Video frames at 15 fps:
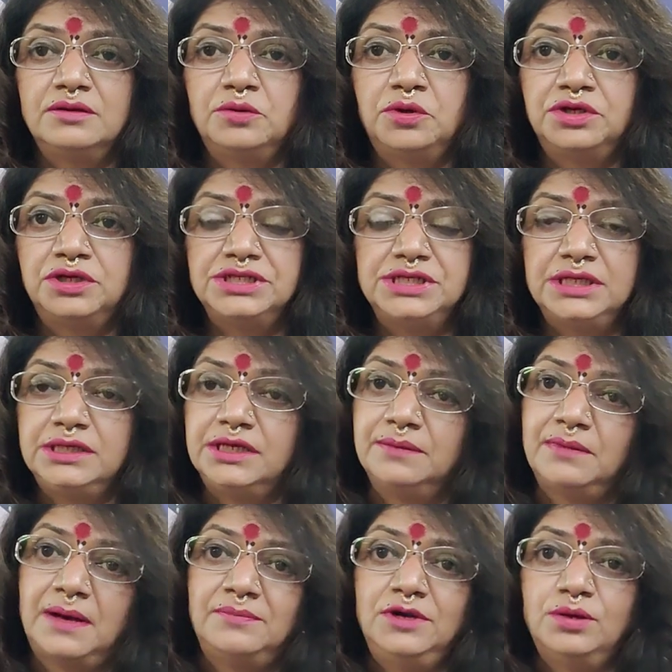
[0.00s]
हैं कोर्ट कचहरी के
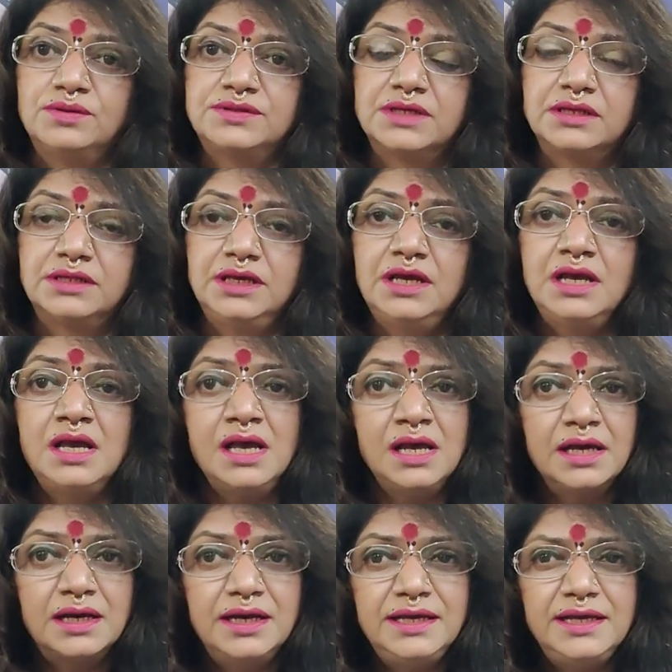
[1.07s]
मामले हो सकते हैं
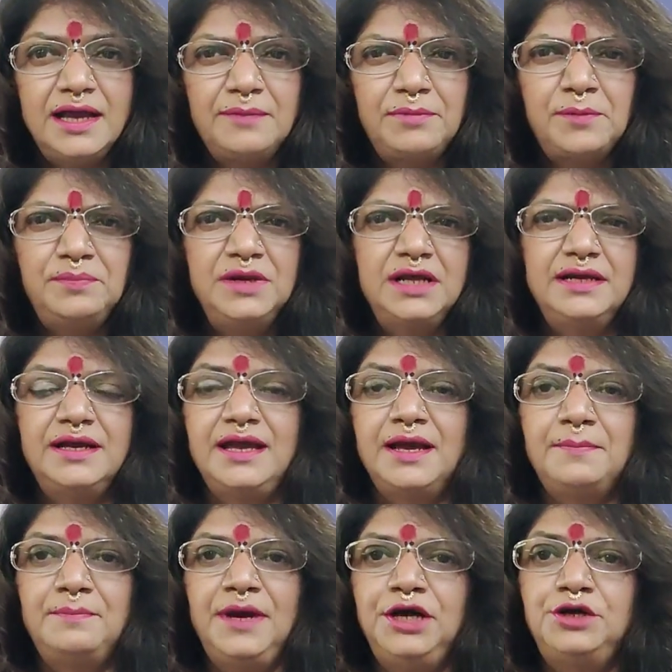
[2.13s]
कहीं आप अपना
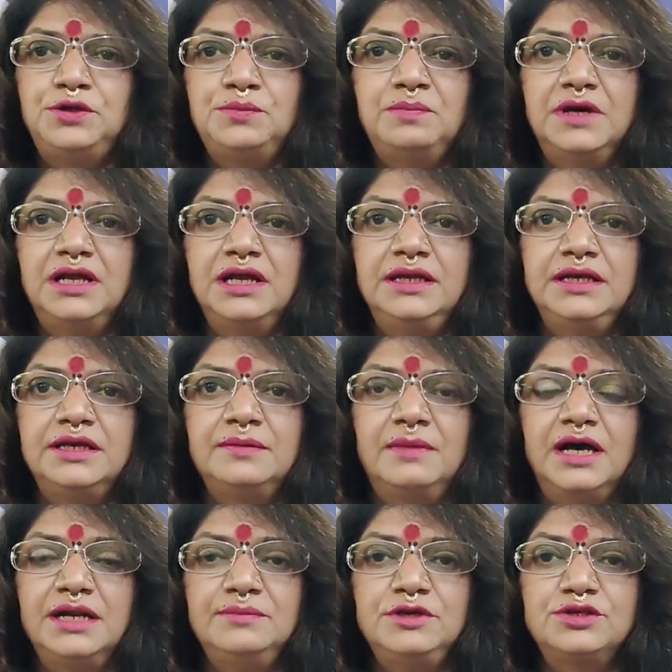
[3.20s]
नया बेडरूम बनाने के
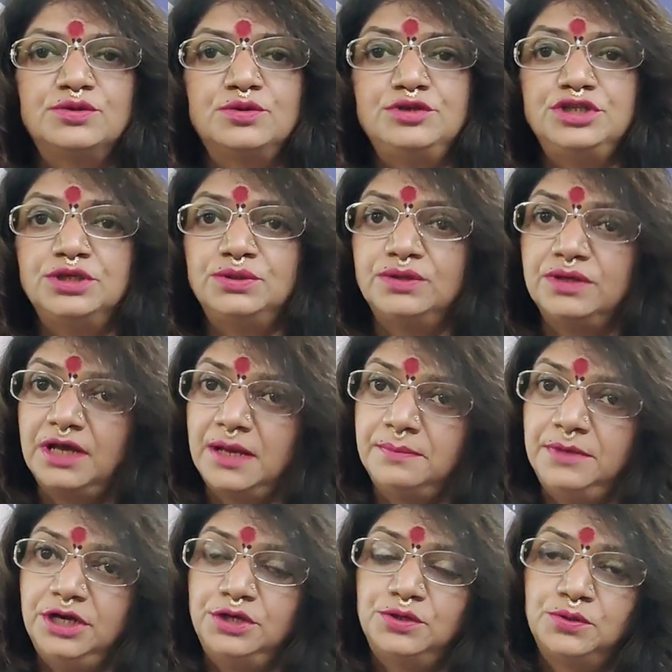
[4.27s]
बारे में सोच रहे तो नया
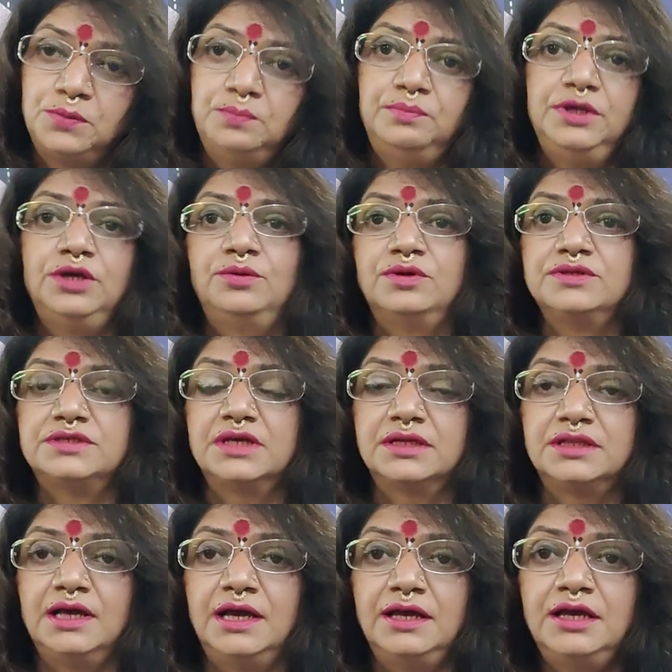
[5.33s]
बेडरूम भी हो
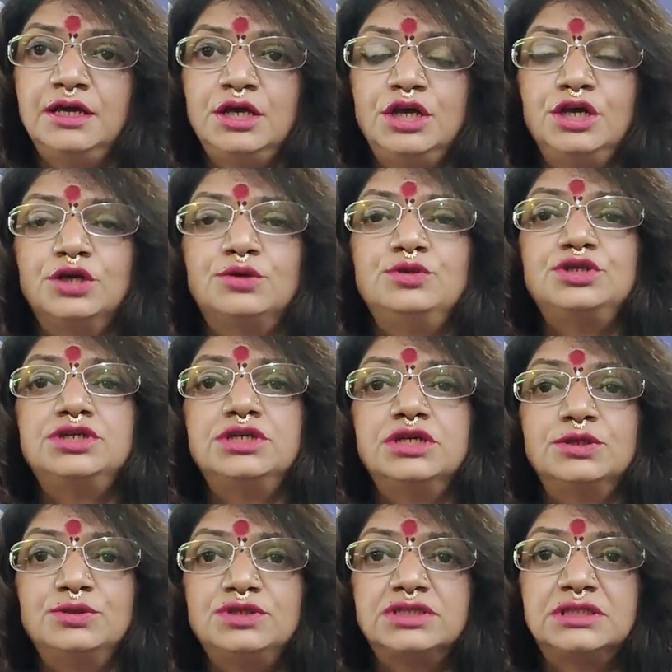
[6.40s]
सकता है कुछ
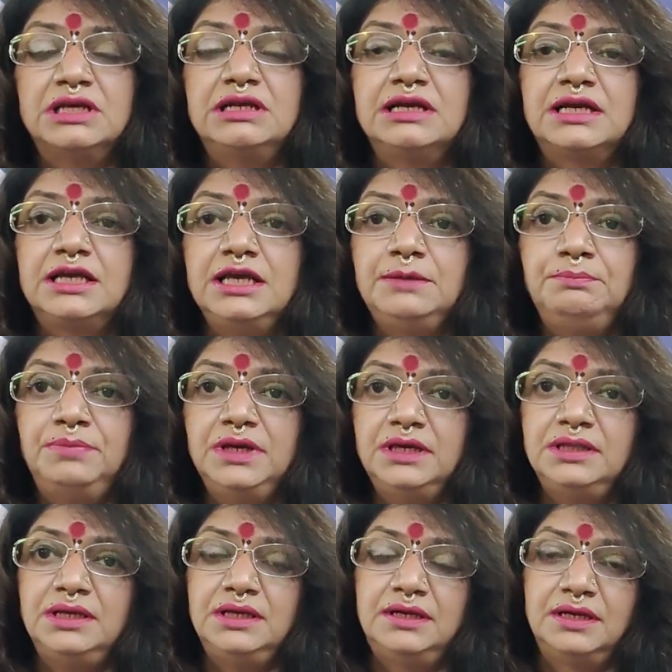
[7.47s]
न कुछ तरक्की
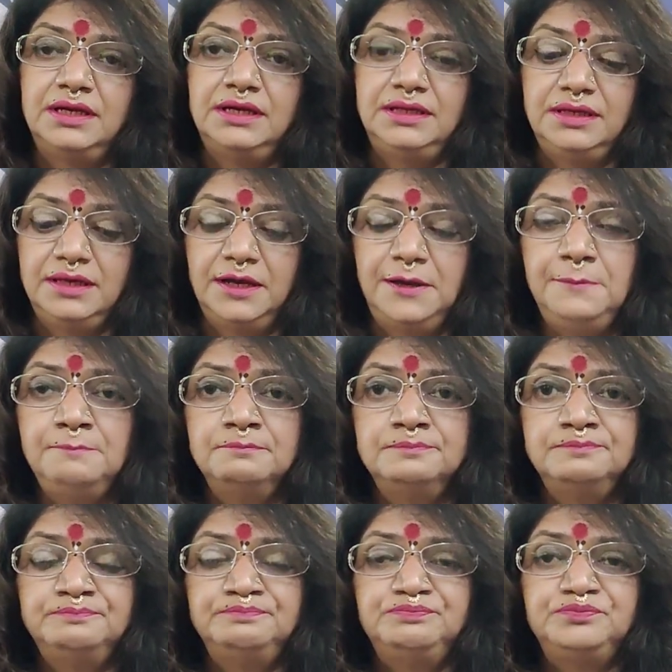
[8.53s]
भी दिख रही है
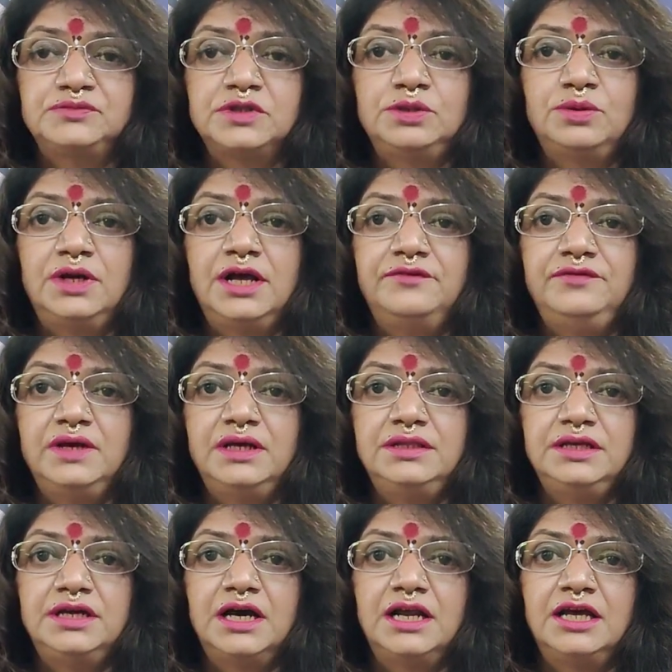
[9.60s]
थोड़ा व्यय
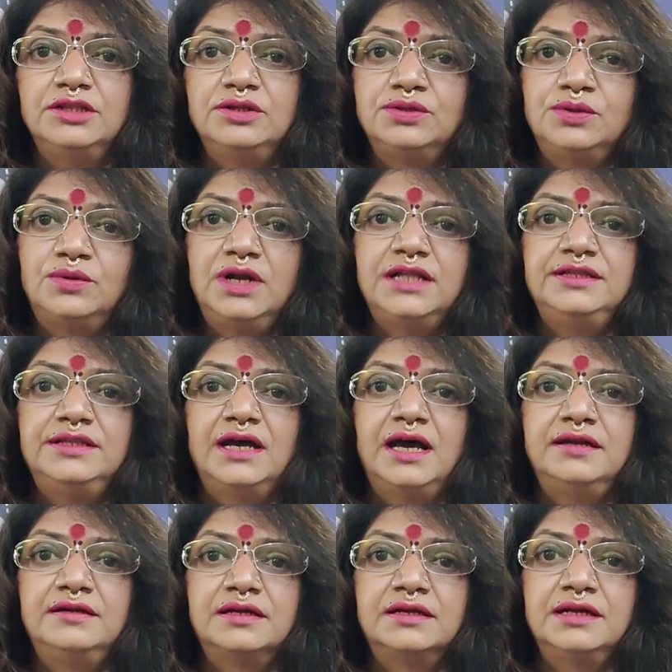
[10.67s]
दिखा रहा है तो थोड़ा
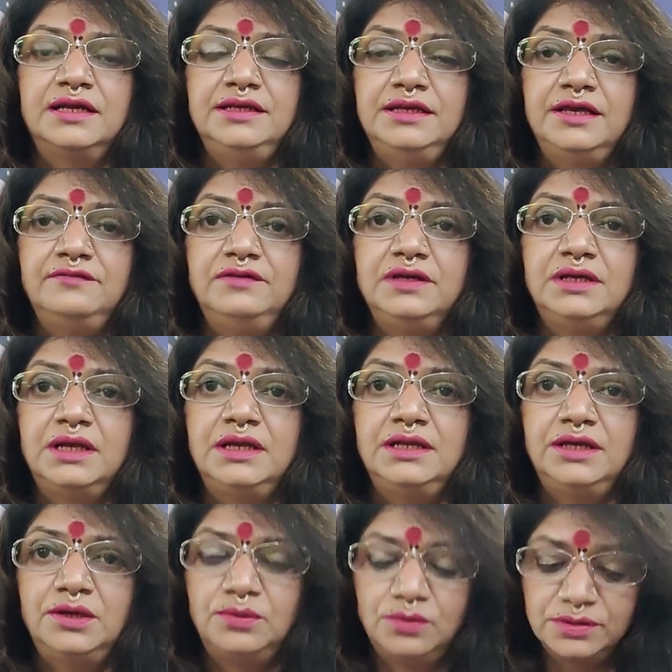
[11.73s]
ध्यान रखना ये वीक के
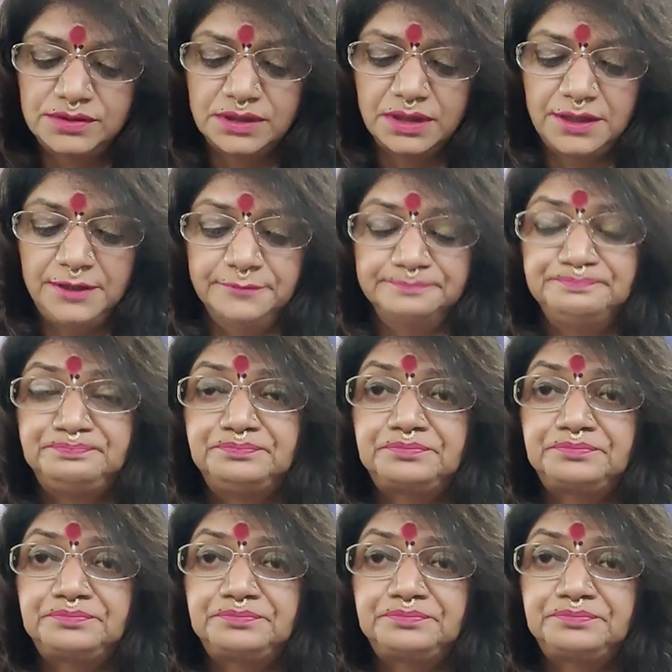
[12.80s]
लिए हो सके